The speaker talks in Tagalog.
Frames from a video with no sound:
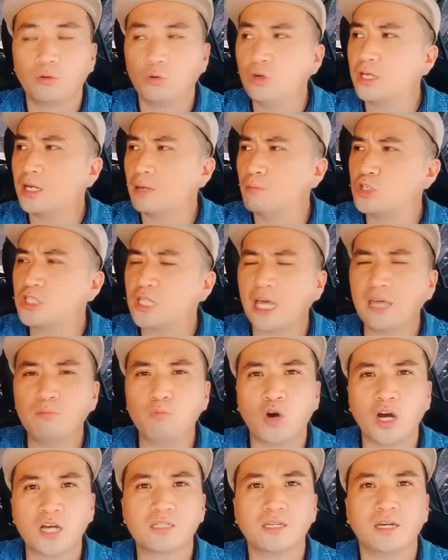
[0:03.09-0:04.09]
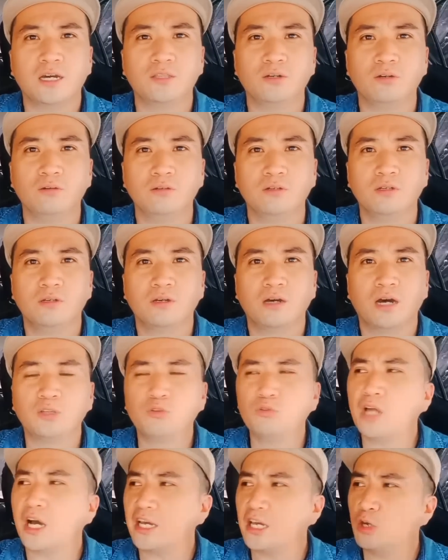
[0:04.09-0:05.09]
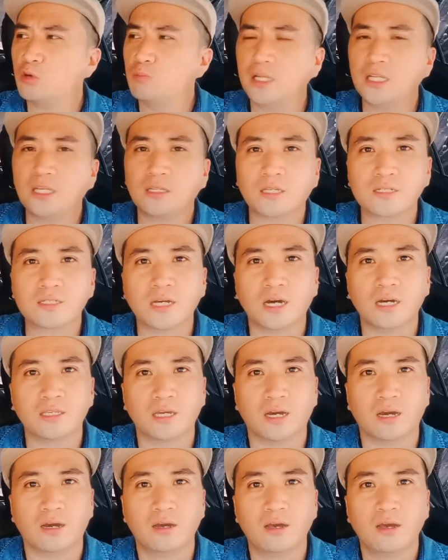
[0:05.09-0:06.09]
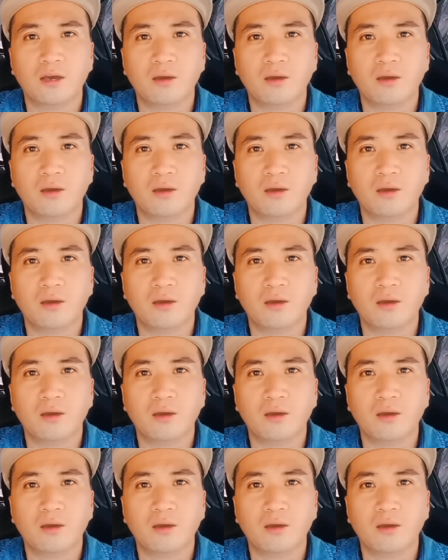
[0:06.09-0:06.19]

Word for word: Uy, kamustahin mo nga si ano? Ano na kaya yung balita sa kanya?